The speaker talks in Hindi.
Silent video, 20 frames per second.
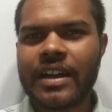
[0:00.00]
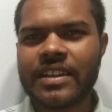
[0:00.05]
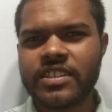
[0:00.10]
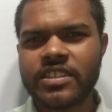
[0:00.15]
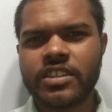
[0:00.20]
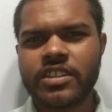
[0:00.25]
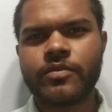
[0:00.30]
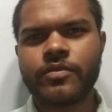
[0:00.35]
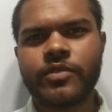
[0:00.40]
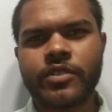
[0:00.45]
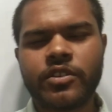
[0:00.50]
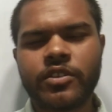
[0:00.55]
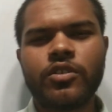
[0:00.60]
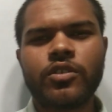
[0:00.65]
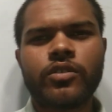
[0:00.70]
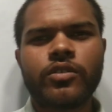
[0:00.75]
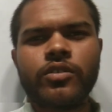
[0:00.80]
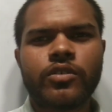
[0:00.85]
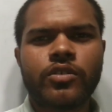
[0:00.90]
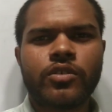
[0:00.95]
आज की
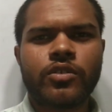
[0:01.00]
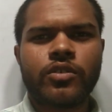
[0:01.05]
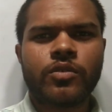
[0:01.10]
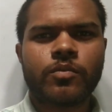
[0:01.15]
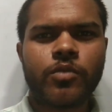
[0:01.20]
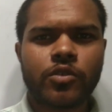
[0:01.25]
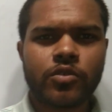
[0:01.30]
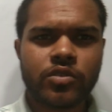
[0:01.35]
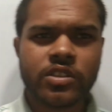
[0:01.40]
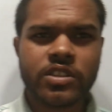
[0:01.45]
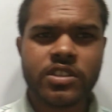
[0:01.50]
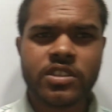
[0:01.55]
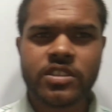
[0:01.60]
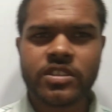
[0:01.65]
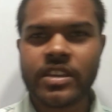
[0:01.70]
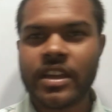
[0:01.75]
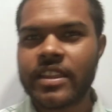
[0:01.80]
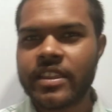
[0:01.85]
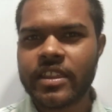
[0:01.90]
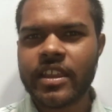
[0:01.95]
वीडियो बहुत
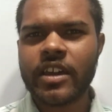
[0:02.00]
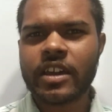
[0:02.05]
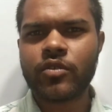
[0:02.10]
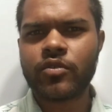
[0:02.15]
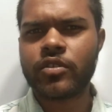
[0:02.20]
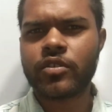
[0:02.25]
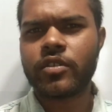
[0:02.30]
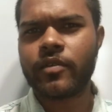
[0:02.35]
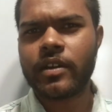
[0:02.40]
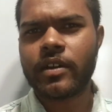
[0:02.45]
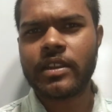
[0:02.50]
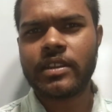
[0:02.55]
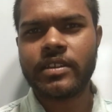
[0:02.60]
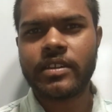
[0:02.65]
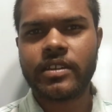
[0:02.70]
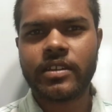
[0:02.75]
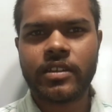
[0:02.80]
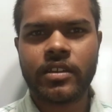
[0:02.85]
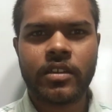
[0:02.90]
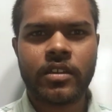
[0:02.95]
ही शानदार होने
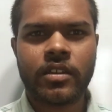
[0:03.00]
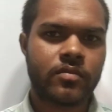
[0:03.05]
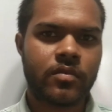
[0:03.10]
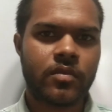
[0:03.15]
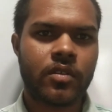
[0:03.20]
वाली है